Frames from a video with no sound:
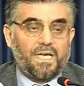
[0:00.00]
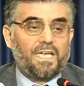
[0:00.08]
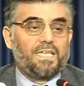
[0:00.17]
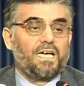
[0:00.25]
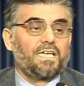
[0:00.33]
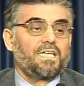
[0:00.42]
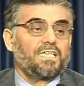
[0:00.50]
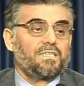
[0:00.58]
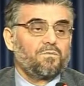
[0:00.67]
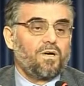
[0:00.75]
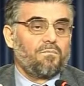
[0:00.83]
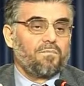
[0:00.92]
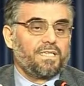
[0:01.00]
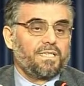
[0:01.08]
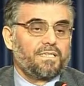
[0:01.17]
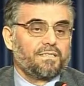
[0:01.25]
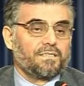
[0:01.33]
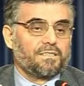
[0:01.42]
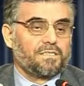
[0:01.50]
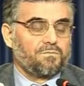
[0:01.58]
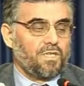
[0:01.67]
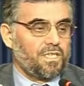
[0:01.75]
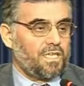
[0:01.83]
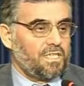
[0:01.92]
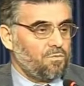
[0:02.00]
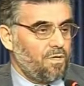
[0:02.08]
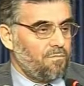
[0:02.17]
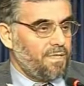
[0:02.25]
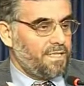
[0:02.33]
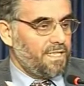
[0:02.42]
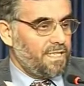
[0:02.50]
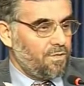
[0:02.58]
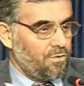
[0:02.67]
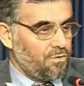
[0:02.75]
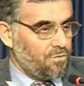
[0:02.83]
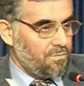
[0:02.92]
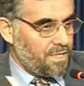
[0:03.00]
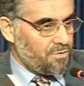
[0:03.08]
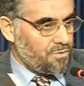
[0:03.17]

Yani hakikati Muhammediye'dir. Şimdi hakikati Muhammediye'nin ne olduğunu